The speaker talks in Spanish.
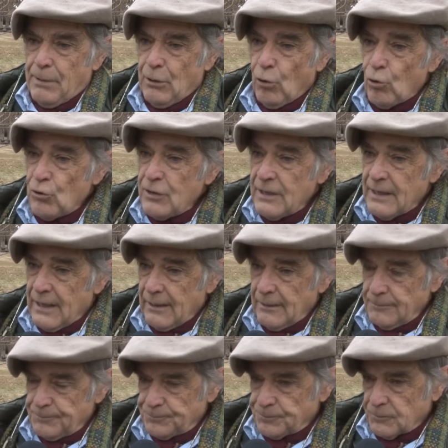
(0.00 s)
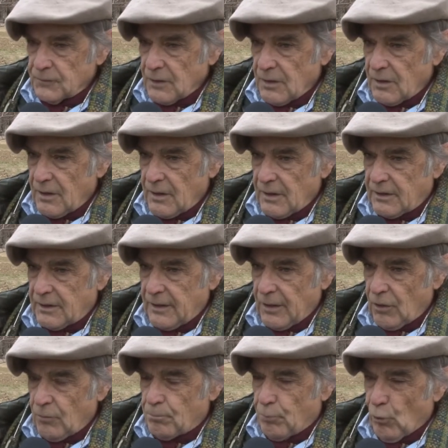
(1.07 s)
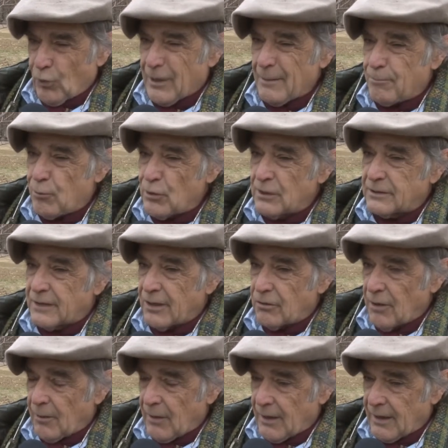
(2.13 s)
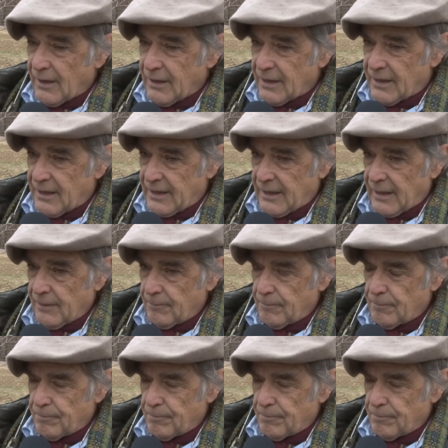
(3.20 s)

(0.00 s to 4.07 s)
Pero hoy día, este, ¿por qué puede entrar una vaca de cría?